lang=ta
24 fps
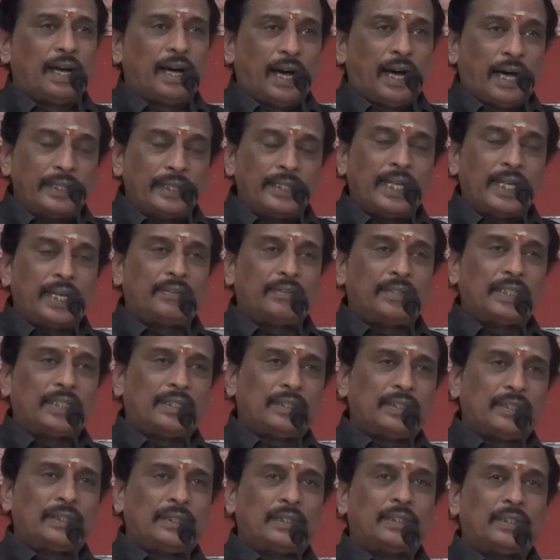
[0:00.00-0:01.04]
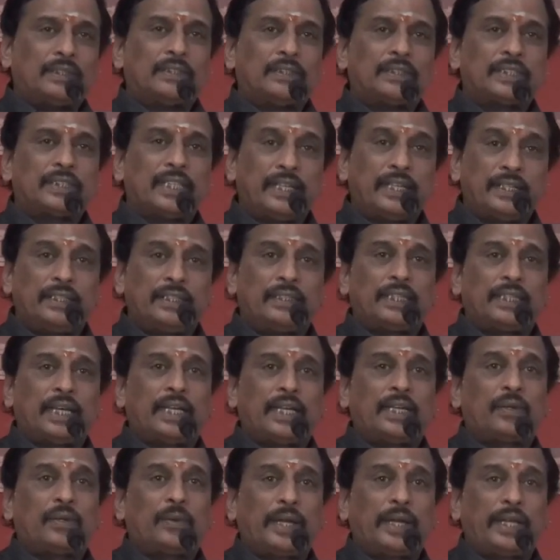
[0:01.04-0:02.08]
அந்த அளவுக்கு
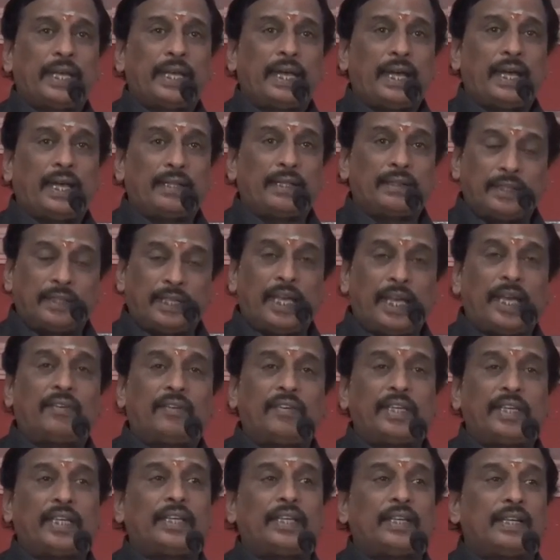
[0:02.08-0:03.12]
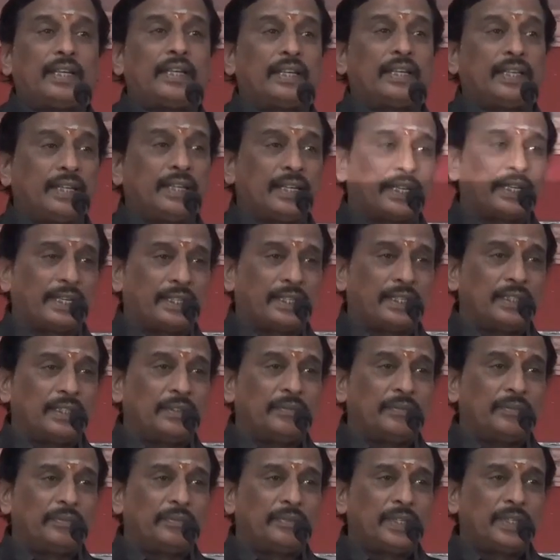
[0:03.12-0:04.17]
செய்தித்தாளருடைய தேவை இன்று இருக்கிறது
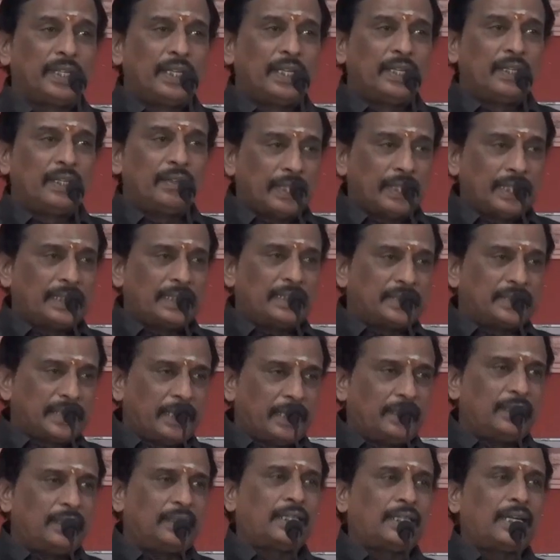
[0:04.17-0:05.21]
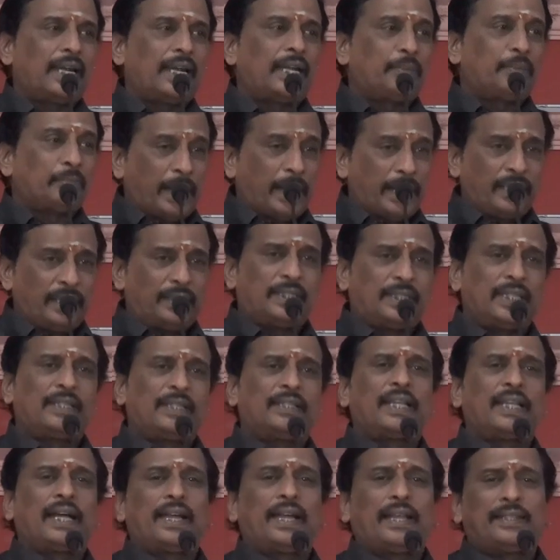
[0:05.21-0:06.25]
இவர்கள் செய்தித்தாளை
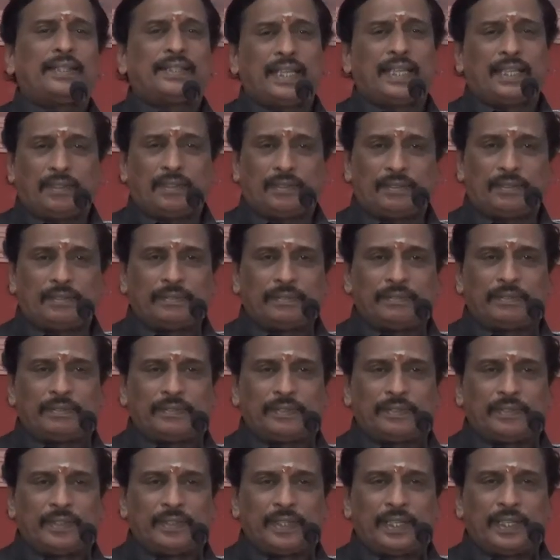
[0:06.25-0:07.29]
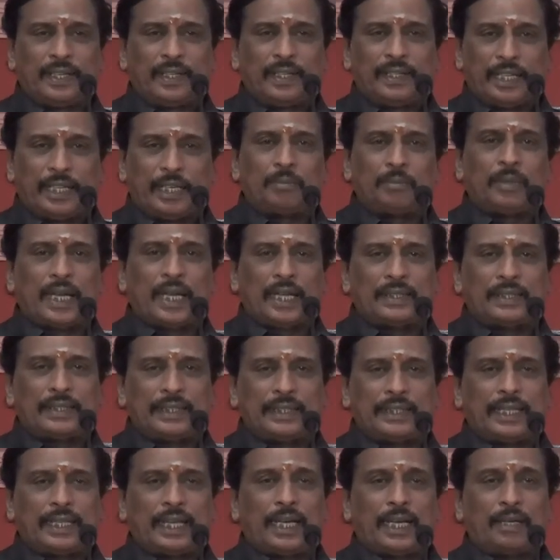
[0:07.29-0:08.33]
படித்திருந்தாலே தெரியும் நிர்மலா
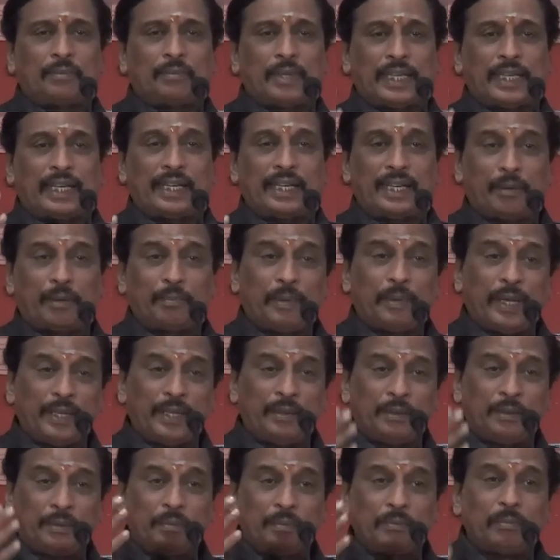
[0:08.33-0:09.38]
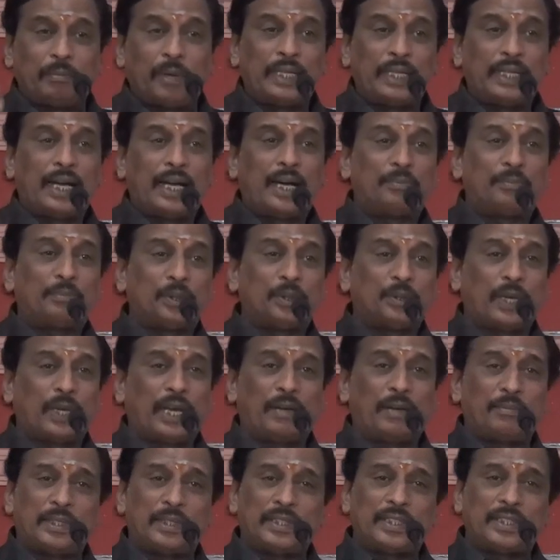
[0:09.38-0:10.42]
சீதாராமன் என்ற பெண் பாதுகாப்புத்துறை
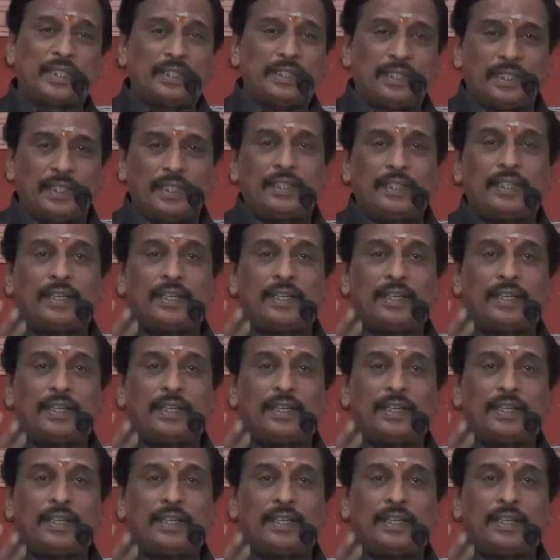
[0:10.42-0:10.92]
அமைச்சர்னு